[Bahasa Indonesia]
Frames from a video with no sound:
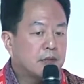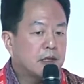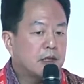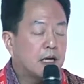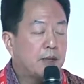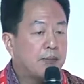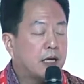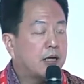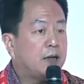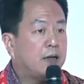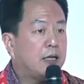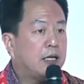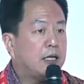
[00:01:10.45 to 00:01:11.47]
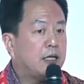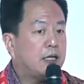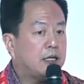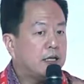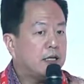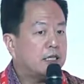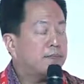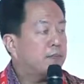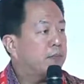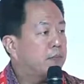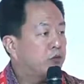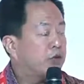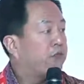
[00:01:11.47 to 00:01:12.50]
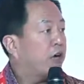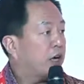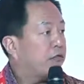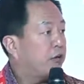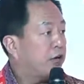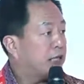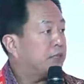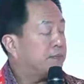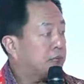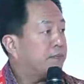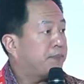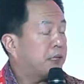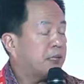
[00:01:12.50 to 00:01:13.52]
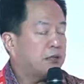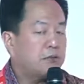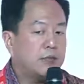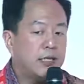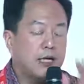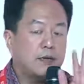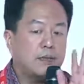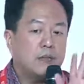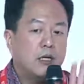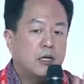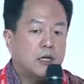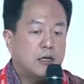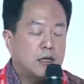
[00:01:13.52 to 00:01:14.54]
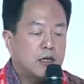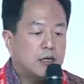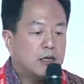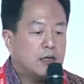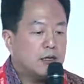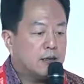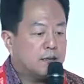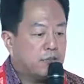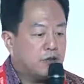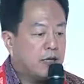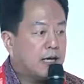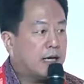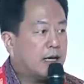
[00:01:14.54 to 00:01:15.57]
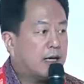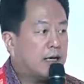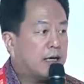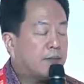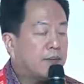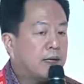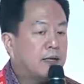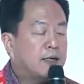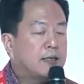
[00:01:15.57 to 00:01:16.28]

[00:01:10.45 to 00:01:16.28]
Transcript: daripada di, dibuat foya-foya cepet-cepet gitu mendingan uh, punya apa